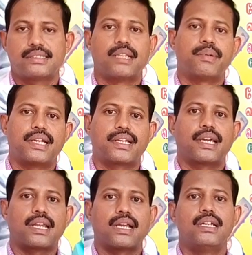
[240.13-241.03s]
சில பேர் என்ன
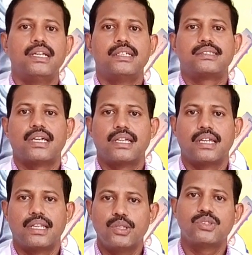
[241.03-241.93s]
கேட்குறாங்க சார்
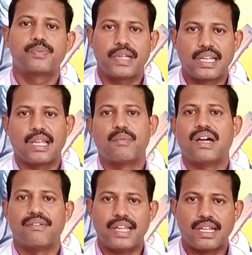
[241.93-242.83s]
ரீயூஸ்
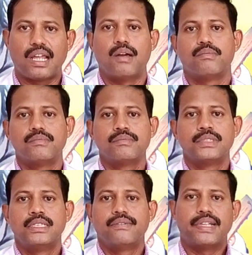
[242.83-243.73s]
பண்ணிக்கலாமா வேண்டாம்
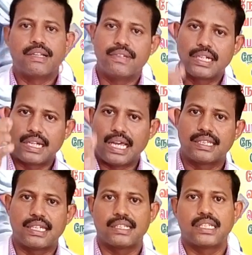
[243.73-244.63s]
ஏன்னா வெறும்
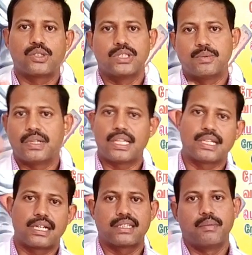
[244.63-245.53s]
கிளாத்தாக இருந்தால் துவச்சி போட்டு
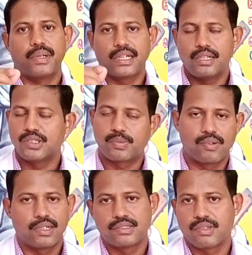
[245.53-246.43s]
அந்த காலத்தில் பெண்கள் யூஸ்
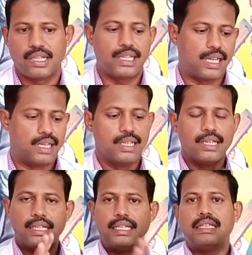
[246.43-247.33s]
பண்ணுவாங்கன்னு சொன்னேன்
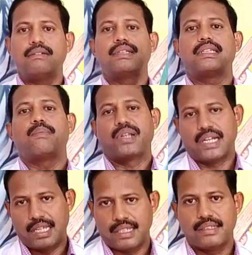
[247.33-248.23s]
இது வந்து அப்படி
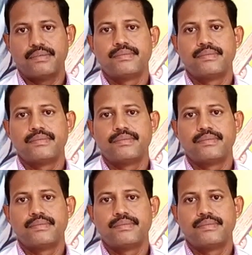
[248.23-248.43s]
கிடையாது